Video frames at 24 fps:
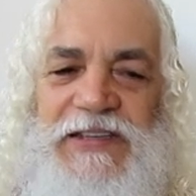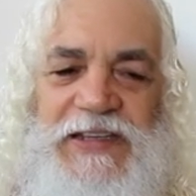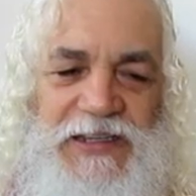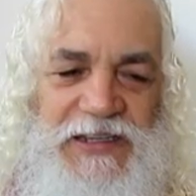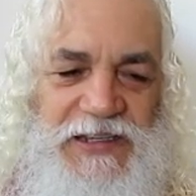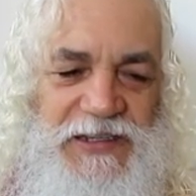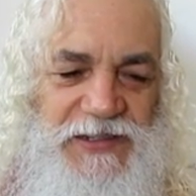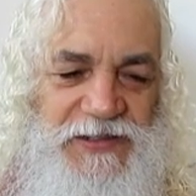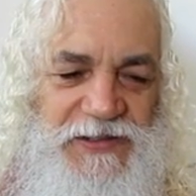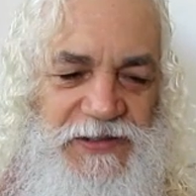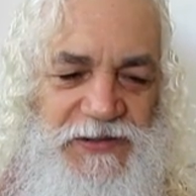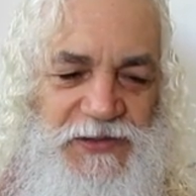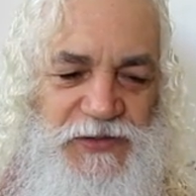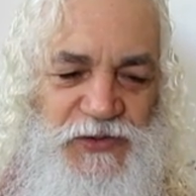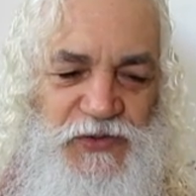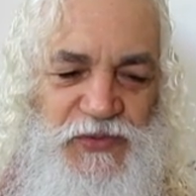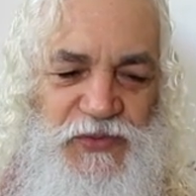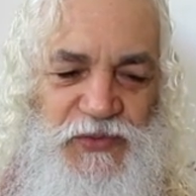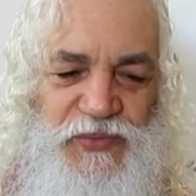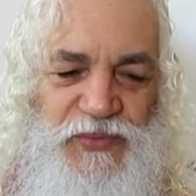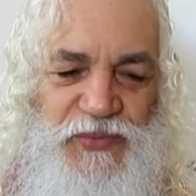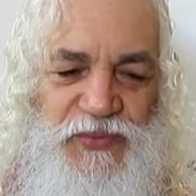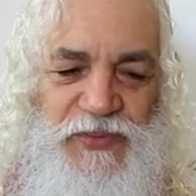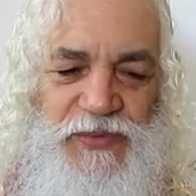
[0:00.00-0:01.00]
Et
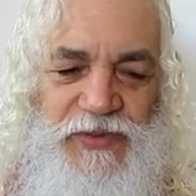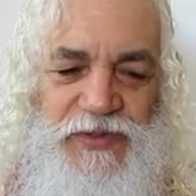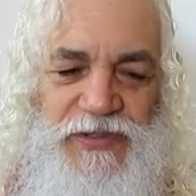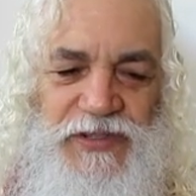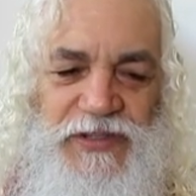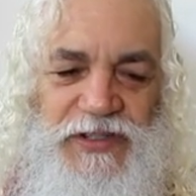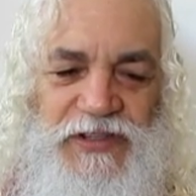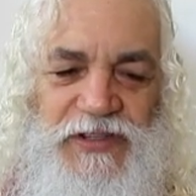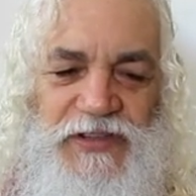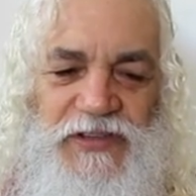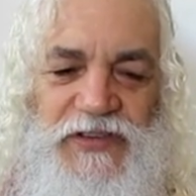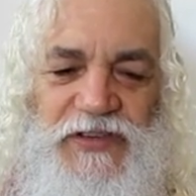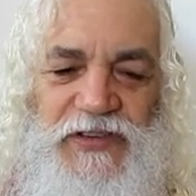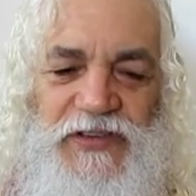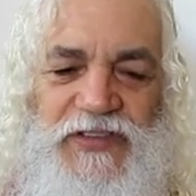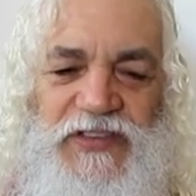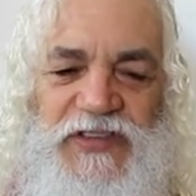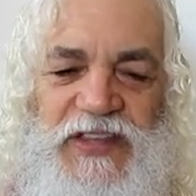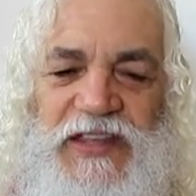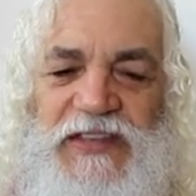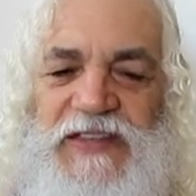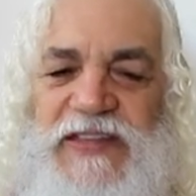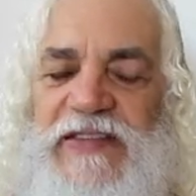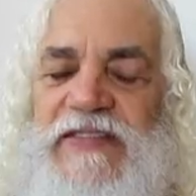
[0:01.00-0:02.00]
tout
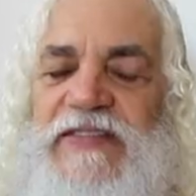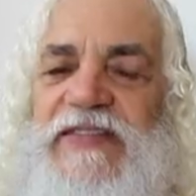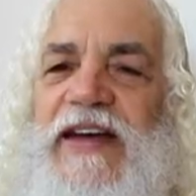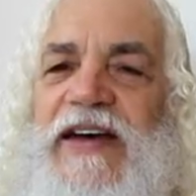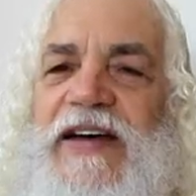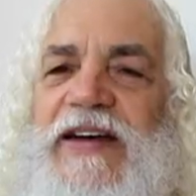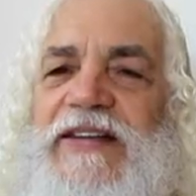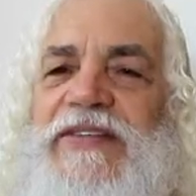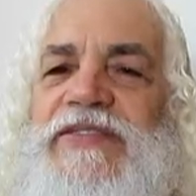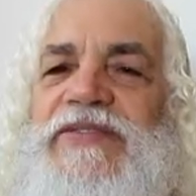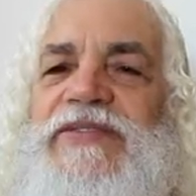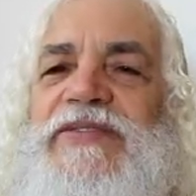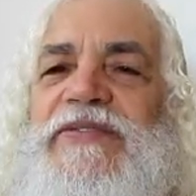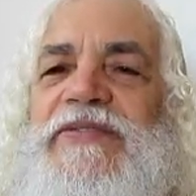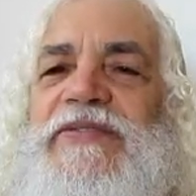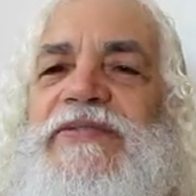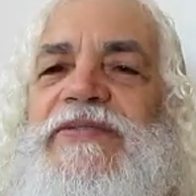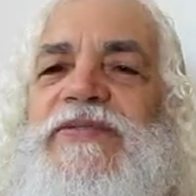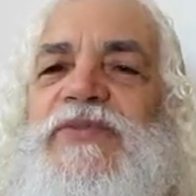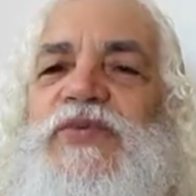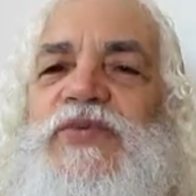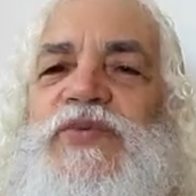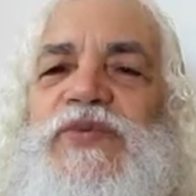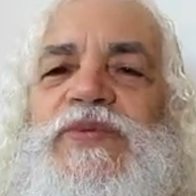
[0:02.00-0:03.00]
cet état
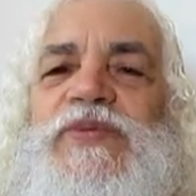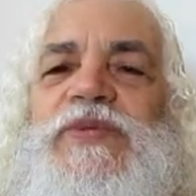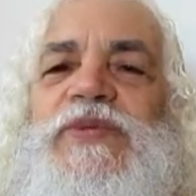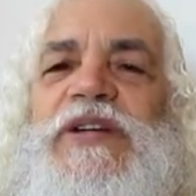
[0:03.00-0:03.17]
où